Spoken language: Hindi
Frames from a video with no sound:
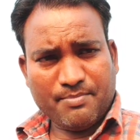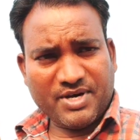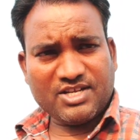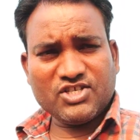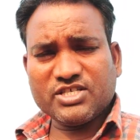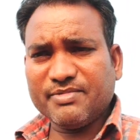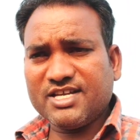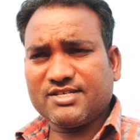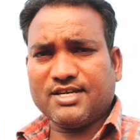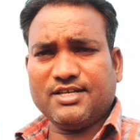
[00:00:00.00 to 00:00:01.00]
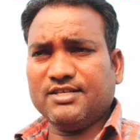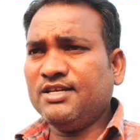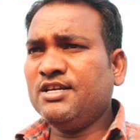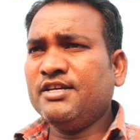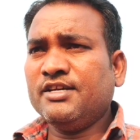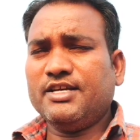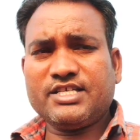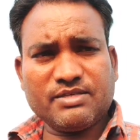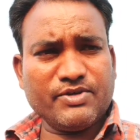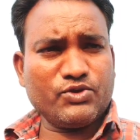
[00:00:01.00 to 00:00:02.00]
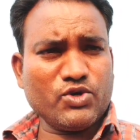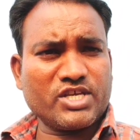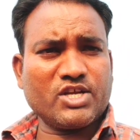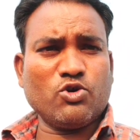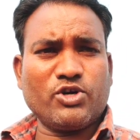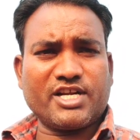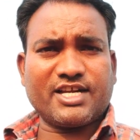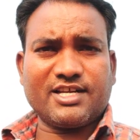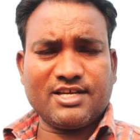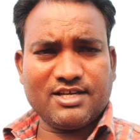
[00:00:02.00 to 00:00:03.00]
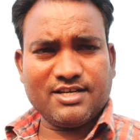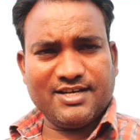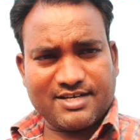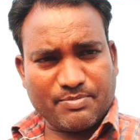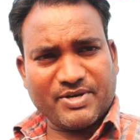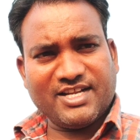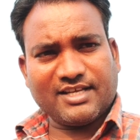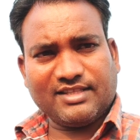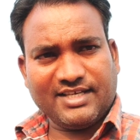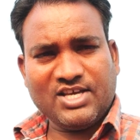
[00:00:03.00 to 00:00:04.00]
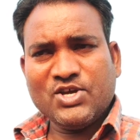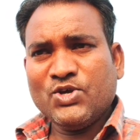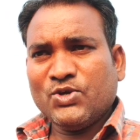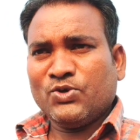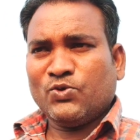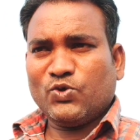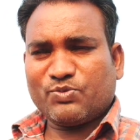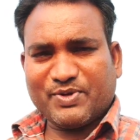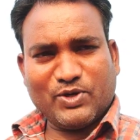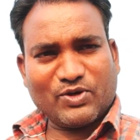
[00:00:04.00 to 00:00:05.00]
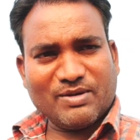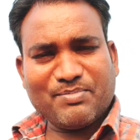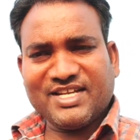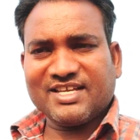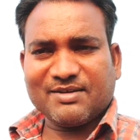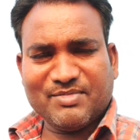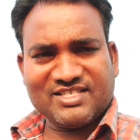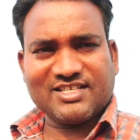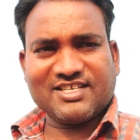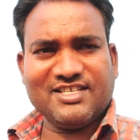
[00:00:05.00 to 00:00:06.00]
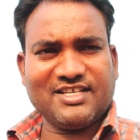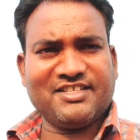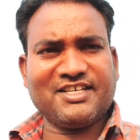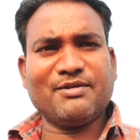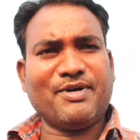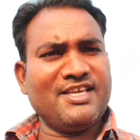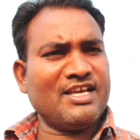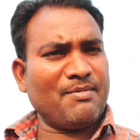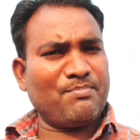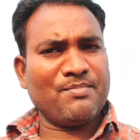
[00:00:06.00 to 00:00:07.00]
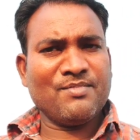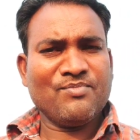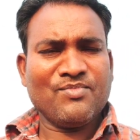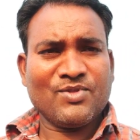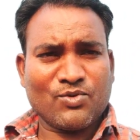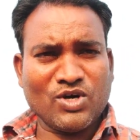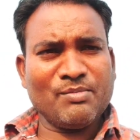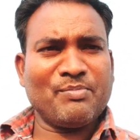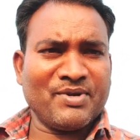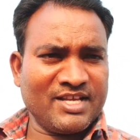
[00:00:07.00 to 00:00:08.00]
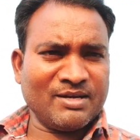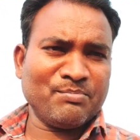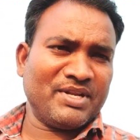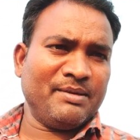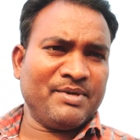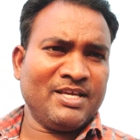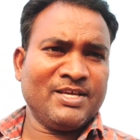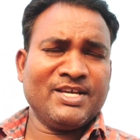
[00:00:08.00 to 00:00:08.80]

पर इस समय ऐसा नहीं है इस समय जो है कि कॉन्ट्रैक्ट लेटर पहले आता है उस पर वो कंपनी मेंशन की रहती है कि भाई आपको हम अपनी कंपनी में